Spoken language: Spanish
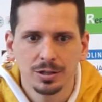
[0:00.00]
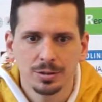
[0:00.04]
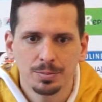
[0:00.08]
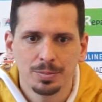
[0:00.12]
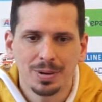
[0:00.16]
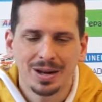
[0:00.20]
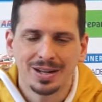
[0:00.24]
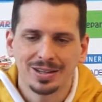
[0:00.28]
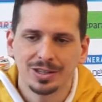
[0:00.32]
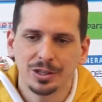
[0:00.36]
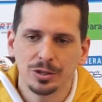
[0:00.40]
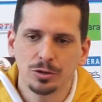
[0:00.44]

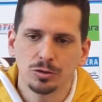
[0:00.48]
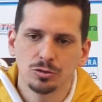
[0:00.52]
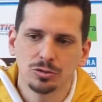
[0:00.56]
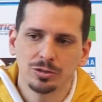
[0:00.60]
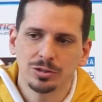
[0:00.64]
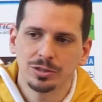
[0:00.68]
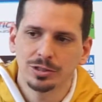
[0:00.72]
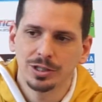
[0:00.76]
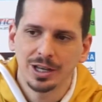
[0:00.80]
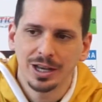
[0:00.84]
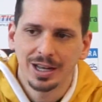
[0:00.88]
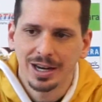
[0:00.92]
Partidos
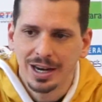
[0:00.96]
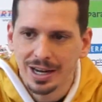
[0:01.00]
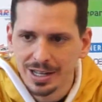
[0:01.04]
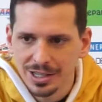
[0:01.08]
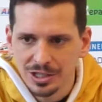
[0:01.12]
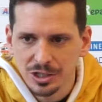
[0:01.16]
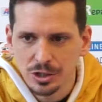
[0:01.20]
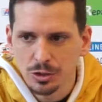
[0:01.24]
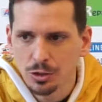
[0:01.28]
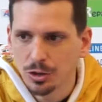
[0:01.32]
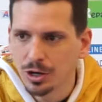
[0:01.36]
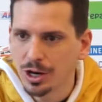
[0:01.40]
de ganar
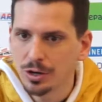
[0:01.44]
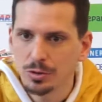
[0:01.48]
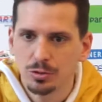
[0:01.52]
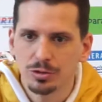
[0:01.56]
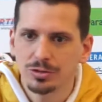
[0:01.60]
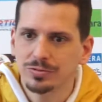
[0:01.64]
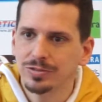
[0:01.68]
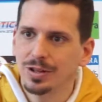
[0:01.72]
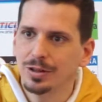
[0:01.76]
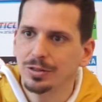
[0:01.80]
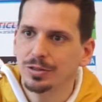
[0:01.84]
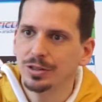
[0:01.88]
en Girona no
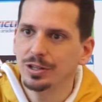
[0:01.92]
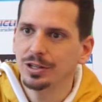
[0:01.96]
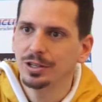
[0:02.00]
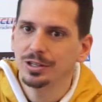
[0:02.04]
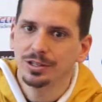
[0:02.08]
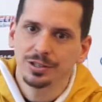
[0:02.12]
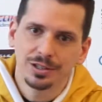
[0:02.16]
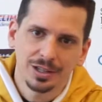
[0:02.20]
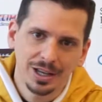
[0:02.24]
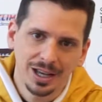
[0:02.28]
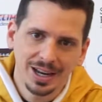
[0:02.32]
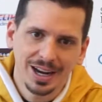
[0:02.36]
es
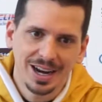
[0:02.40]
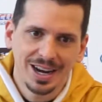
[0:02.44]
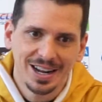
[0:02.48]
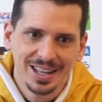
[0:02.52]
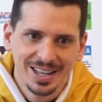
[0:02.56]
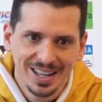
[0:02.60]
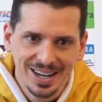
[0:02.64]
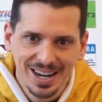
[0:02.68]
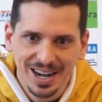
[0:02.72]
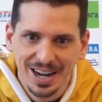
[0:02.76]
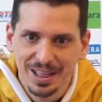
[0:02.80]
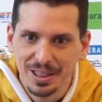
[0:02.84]
fácil, ganar
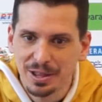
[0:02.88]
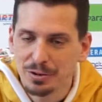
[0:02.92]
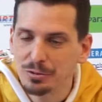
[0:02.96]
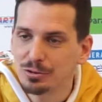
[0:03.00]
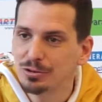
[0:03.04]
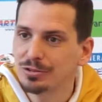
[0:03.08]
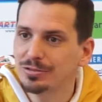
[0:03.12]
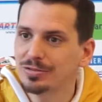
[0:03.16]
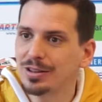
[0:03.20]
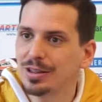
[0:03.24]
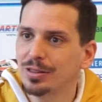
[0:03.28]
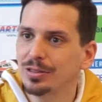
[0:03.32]
en Granada no
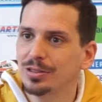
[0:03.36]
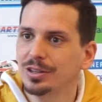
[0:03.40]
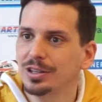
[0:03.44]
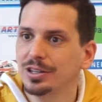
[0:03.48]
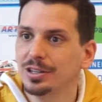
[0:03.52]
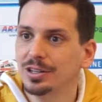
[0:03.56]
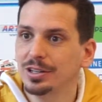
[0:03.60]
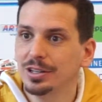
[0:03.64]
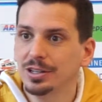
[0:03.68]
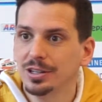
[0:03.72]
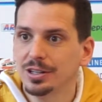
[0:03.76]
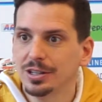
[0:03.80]
es
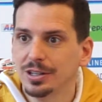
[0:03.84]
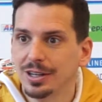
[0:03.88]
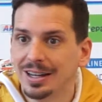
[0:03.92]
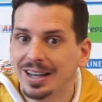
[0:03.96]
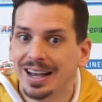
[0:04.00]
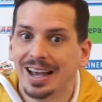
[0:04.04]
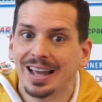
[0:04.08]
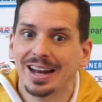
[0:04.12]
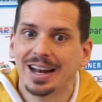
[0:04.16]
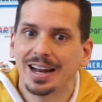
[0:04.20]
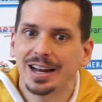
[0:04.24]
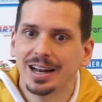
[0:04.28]
fácil,
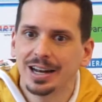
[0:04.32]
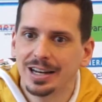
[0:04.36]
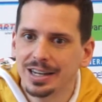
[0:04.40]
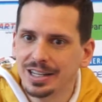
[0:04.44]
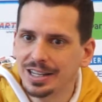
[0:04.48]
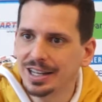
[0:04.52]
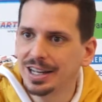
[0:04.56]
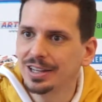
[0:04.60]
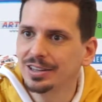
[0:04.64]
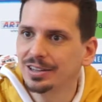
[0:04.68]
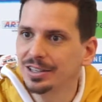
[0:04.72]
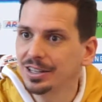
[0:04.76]
ganar
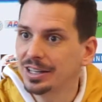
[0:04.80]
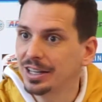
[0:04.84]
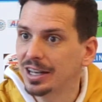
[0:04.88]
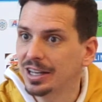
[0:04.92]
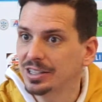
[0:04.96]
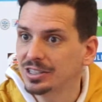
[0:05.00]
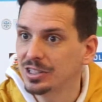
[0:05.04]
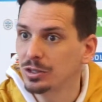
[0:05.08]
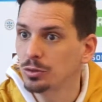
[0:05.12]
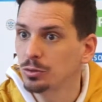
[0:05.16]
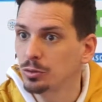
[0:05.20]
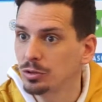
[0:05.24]
Alicante en
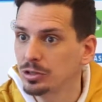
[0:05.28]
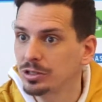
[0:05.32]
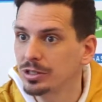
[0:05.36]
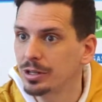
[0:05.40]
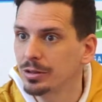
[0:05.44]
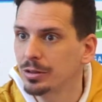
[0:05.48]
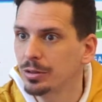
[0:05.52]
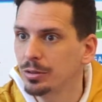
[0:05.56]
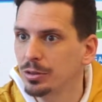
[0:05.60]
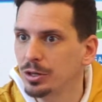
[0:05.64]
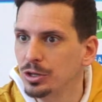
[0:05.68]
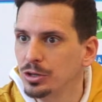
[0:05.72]
casa no es
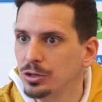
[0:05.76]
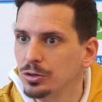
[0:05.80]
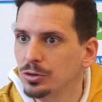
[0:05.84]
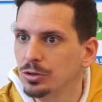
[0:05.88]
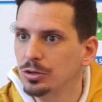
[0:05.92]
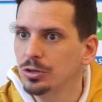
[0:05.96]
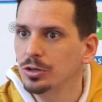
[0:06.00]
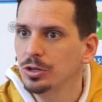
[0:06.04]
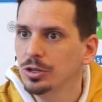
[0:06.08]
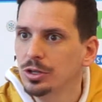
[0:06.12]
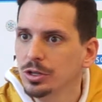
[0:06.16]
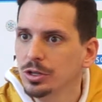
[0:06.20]
sencillo.